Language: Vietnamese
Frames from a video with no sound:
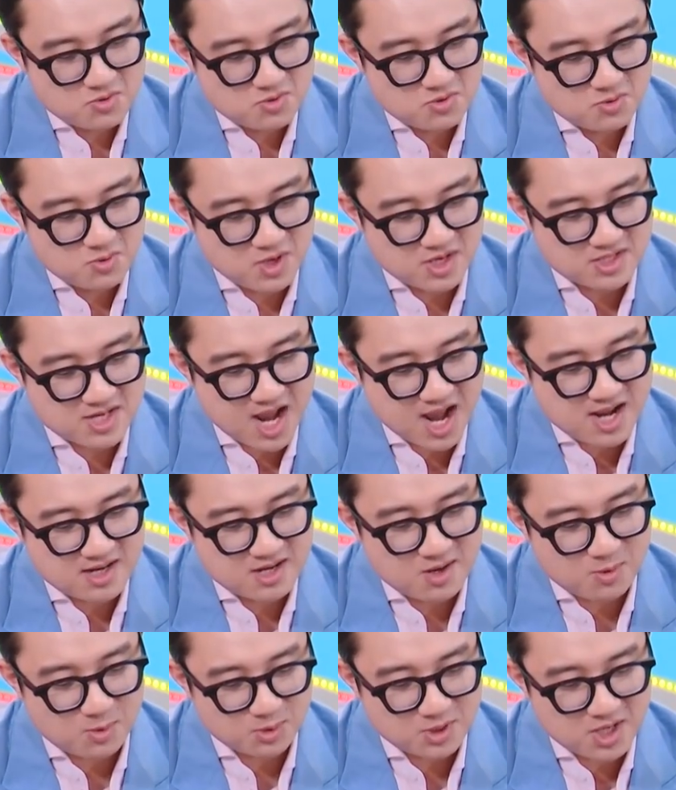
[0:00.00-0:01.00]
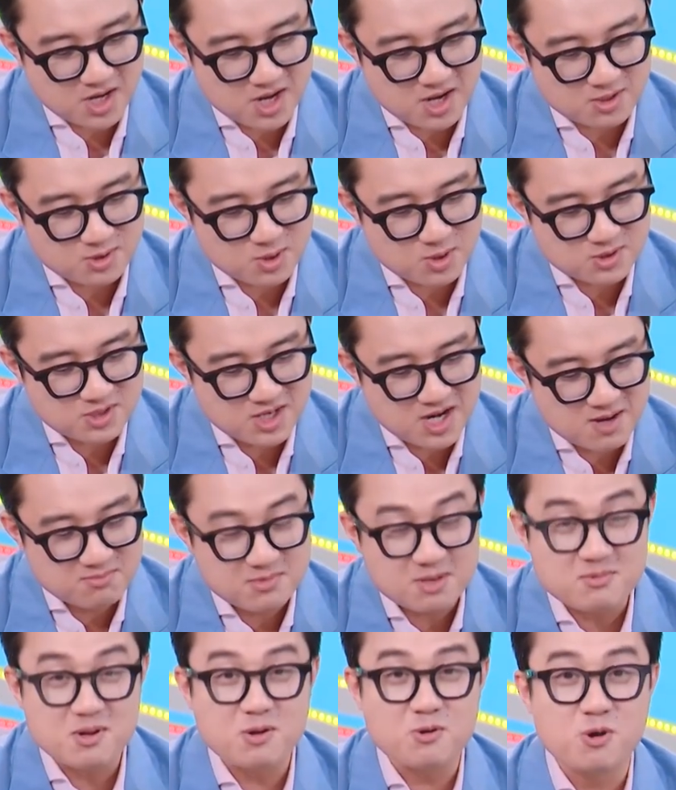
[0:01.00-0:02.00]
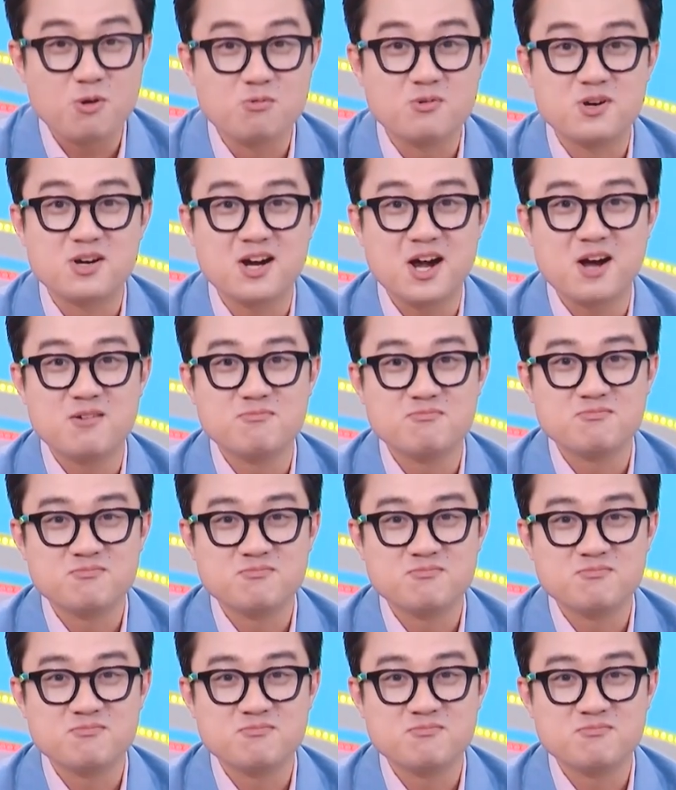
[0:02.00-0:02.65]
Huyền Trang liệu có thể cho Sơn Lâm tham gia cùng được không?